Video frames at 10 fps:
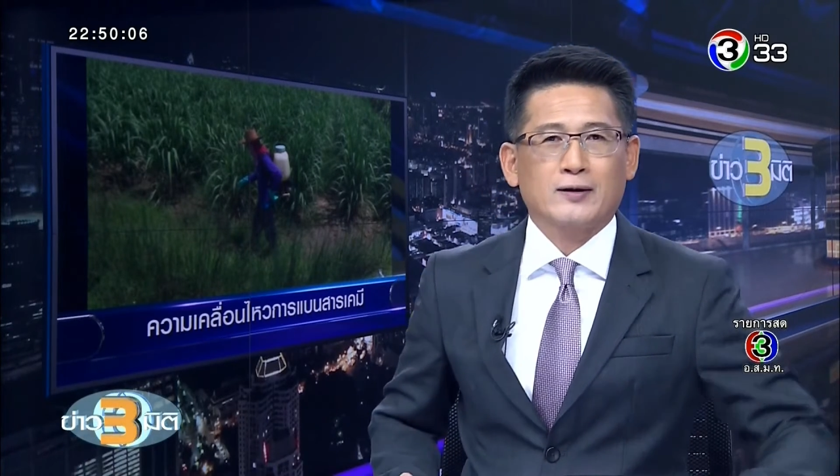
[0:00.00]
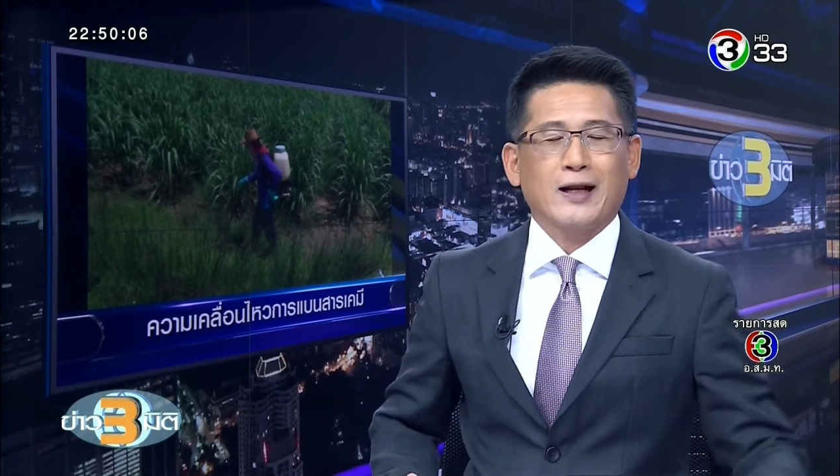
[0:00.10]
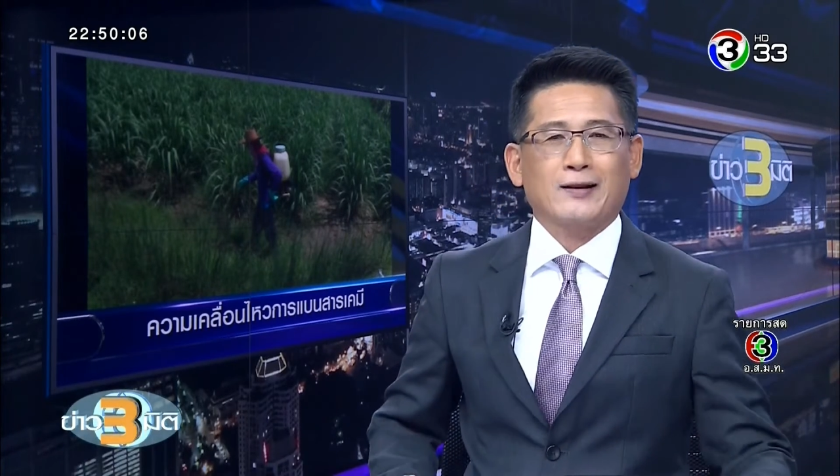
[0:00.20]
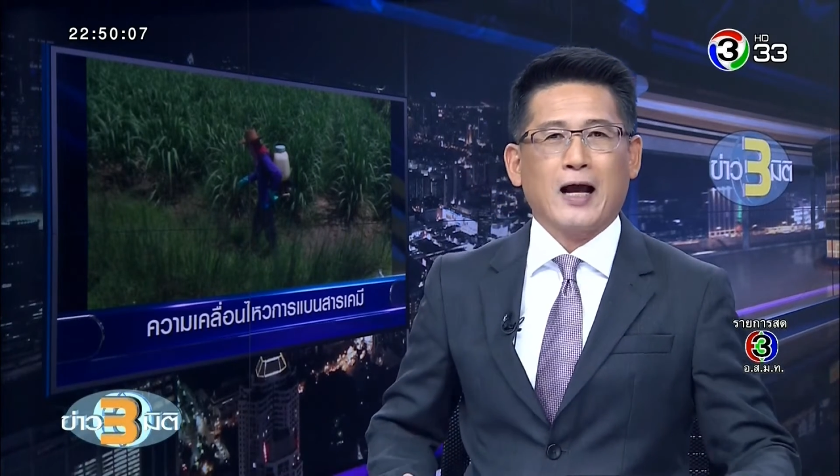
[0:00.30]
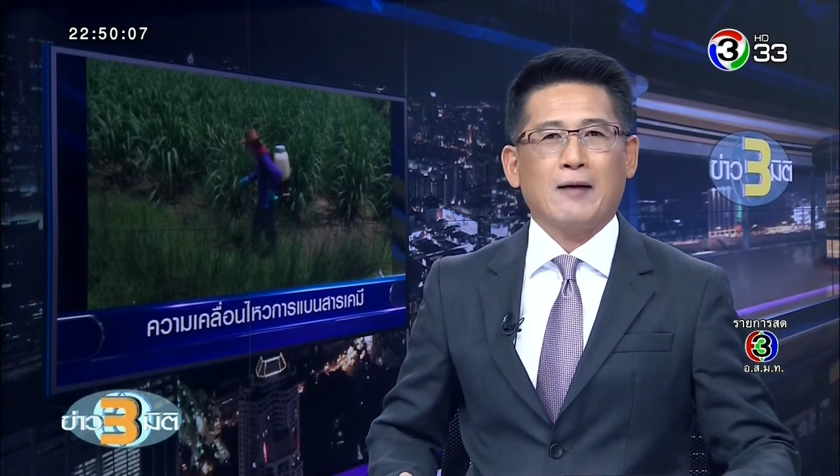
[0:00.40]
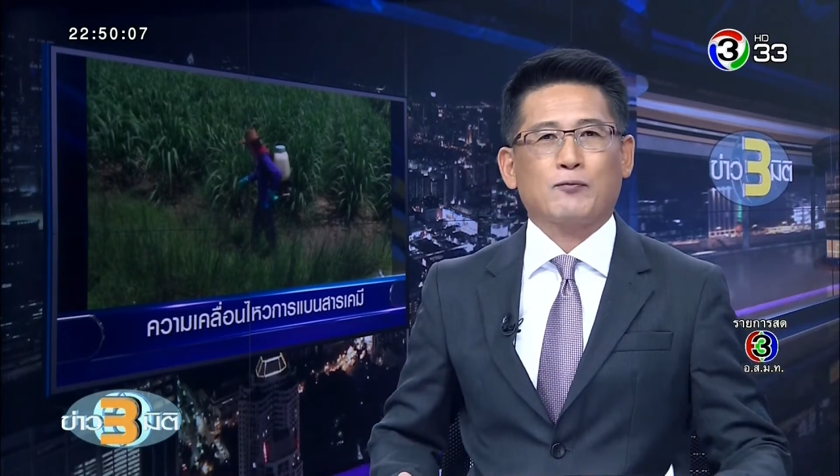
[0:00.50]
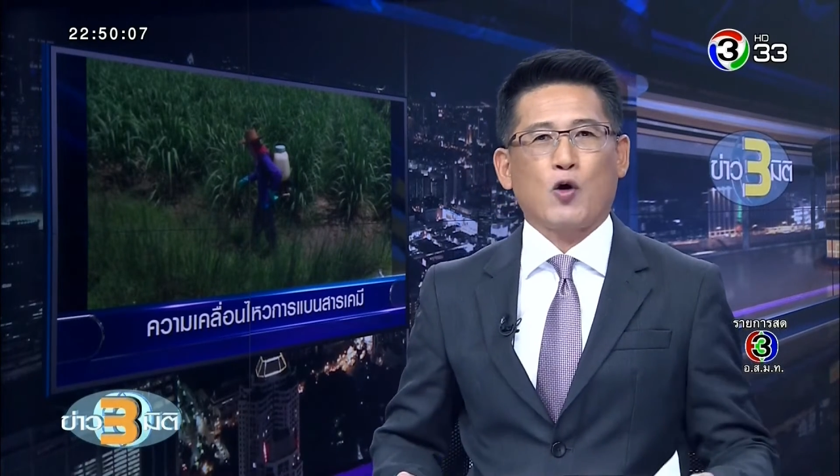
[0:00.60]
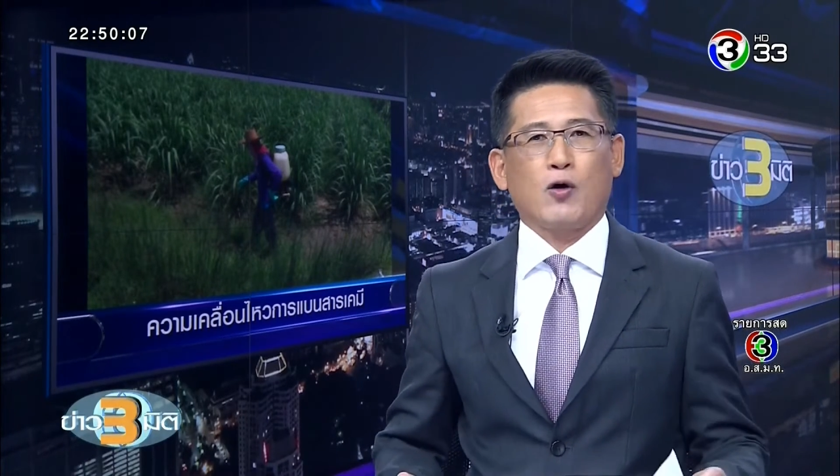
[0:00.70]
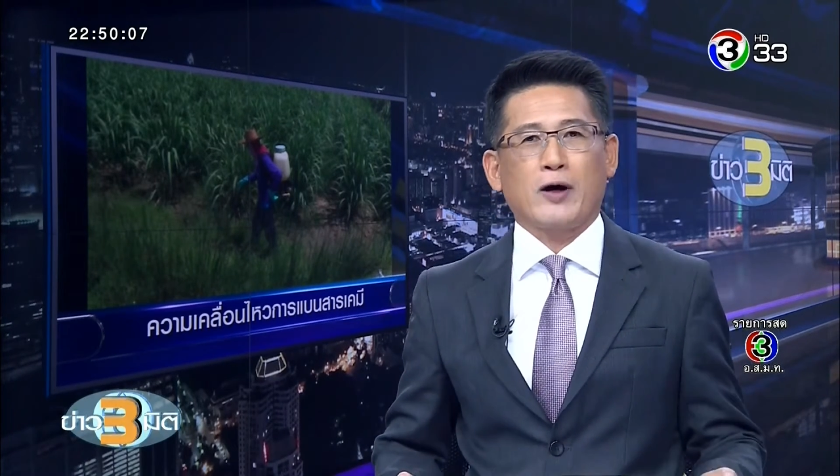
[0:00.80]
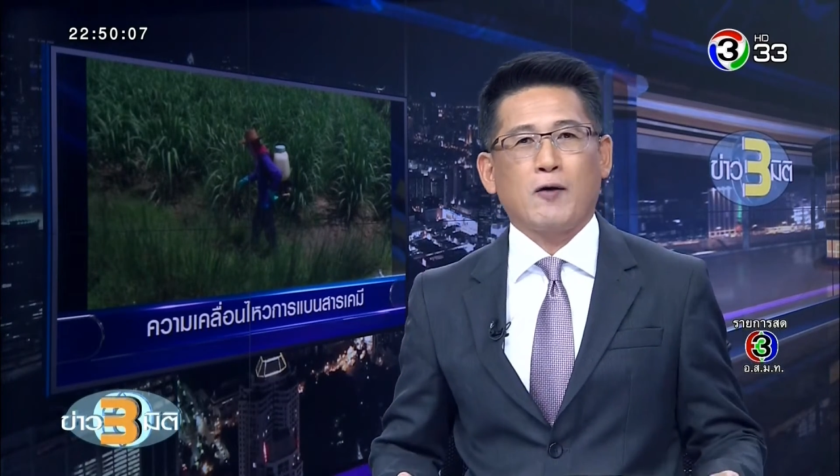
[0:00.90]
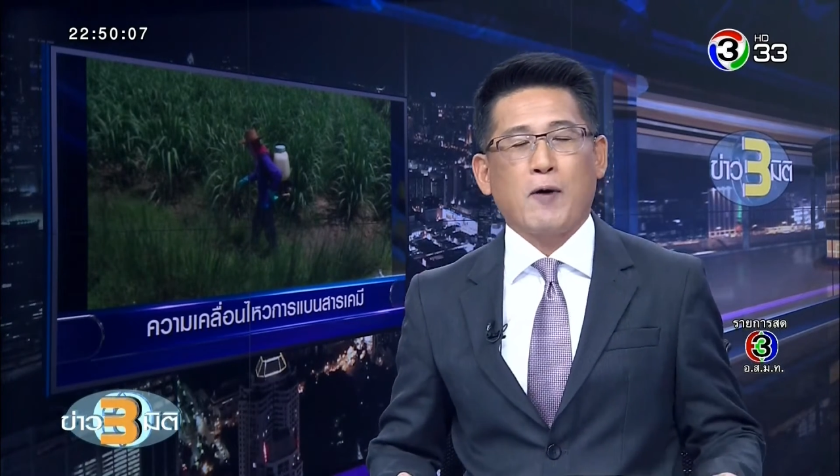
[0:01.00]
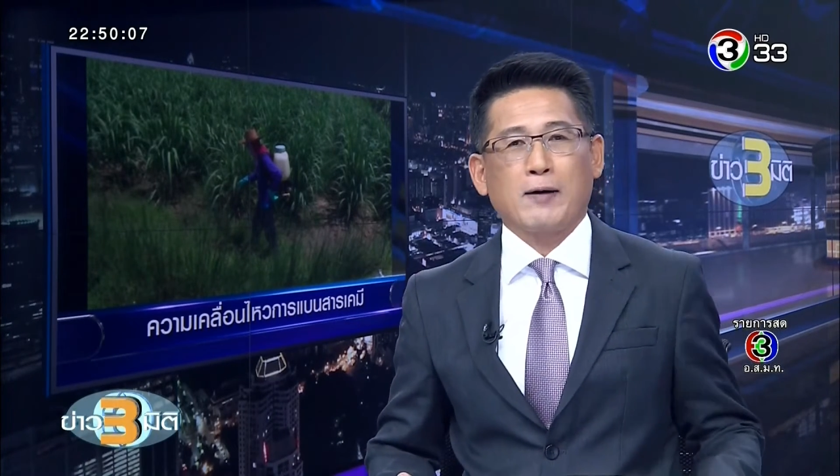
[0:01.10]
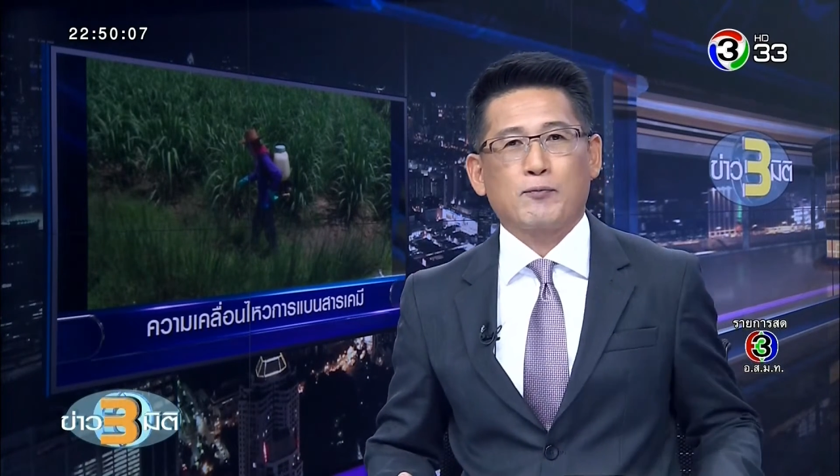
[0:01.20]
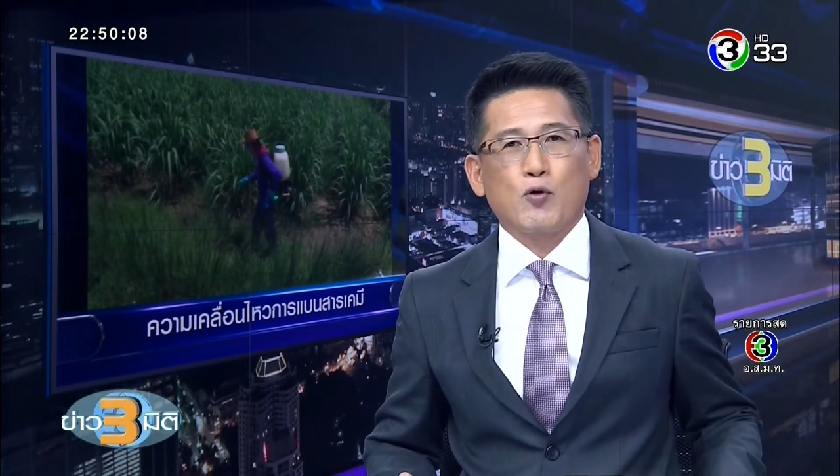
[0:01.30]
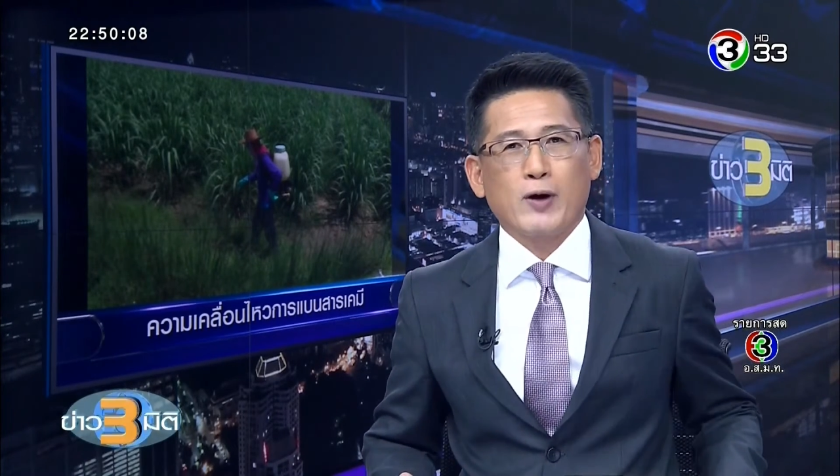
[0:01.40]
ติดตามต่อในวัน
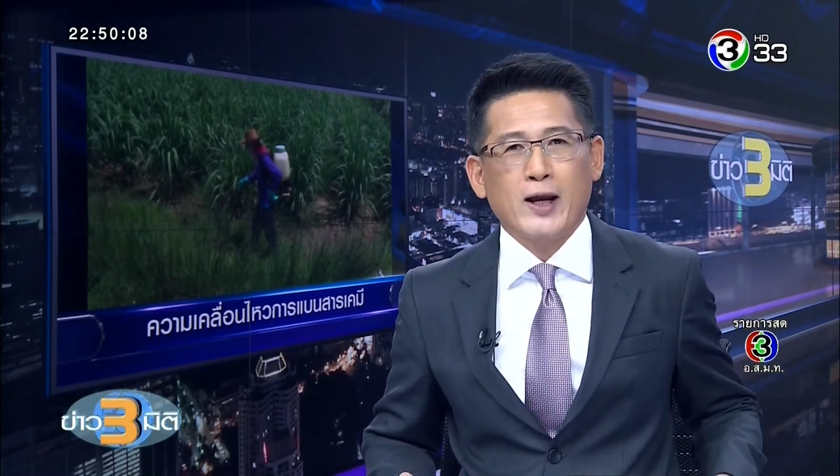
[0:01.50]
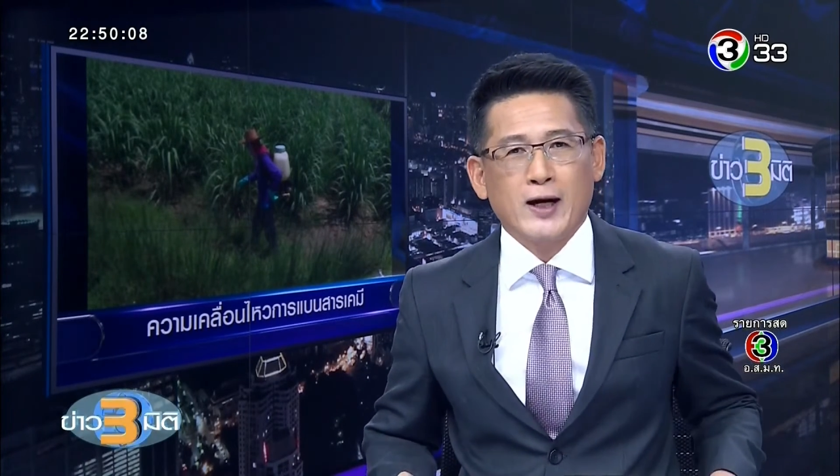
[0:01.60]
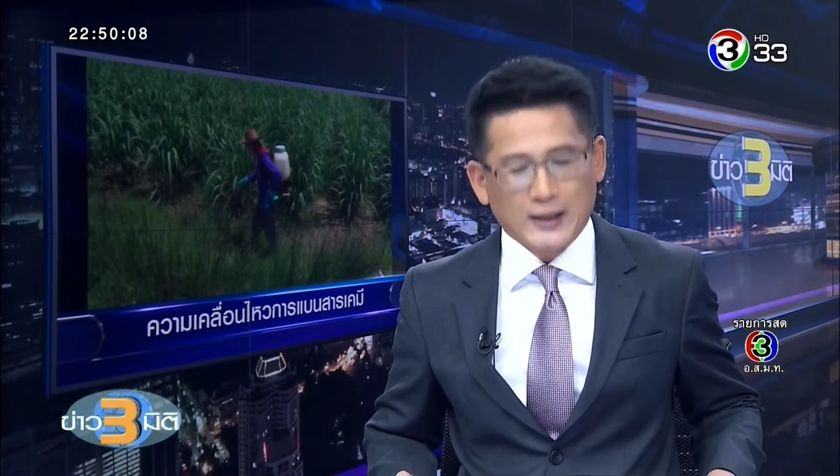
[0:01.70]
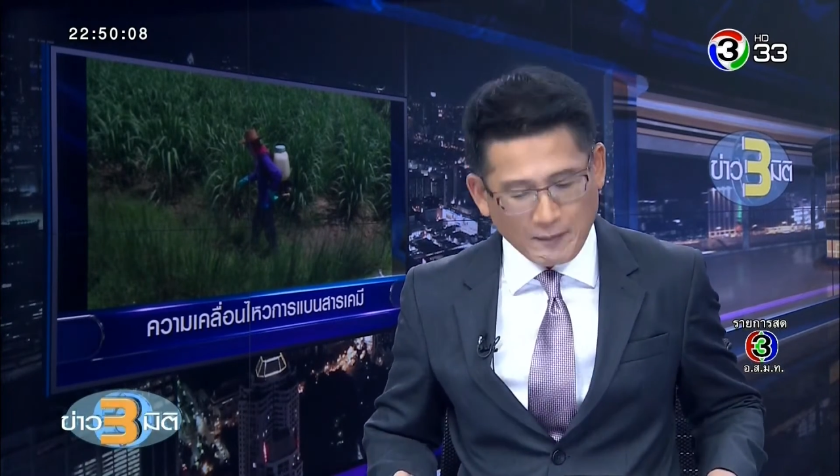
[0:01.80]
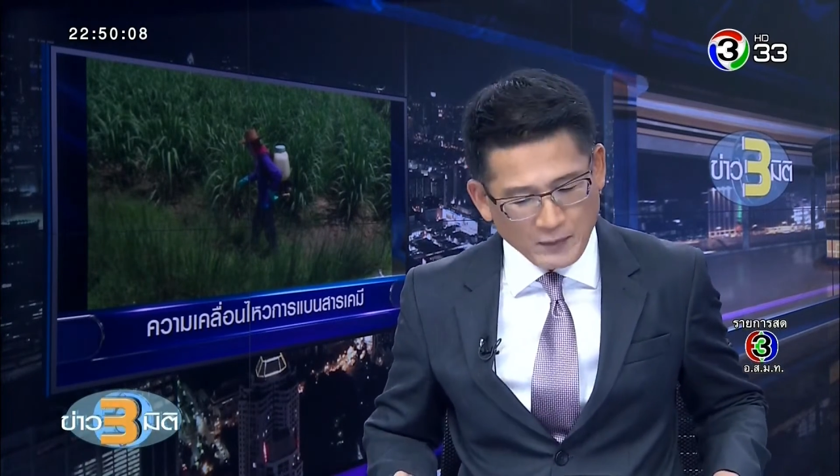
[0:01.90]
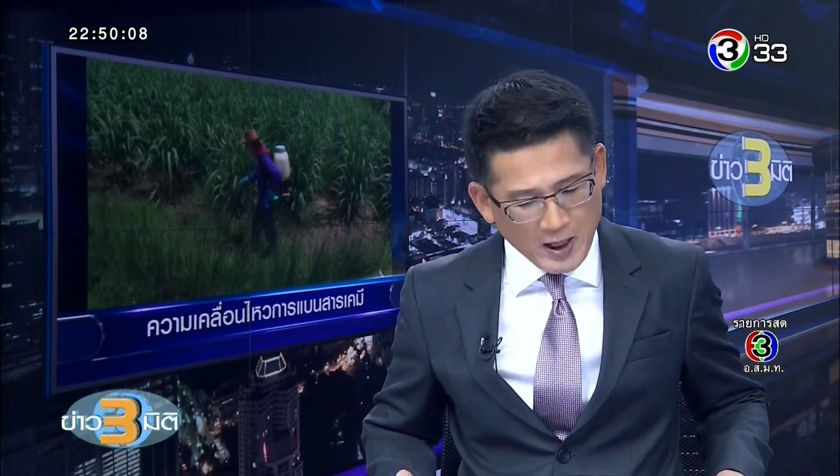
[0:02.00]
พรุ่งนี้นะครับ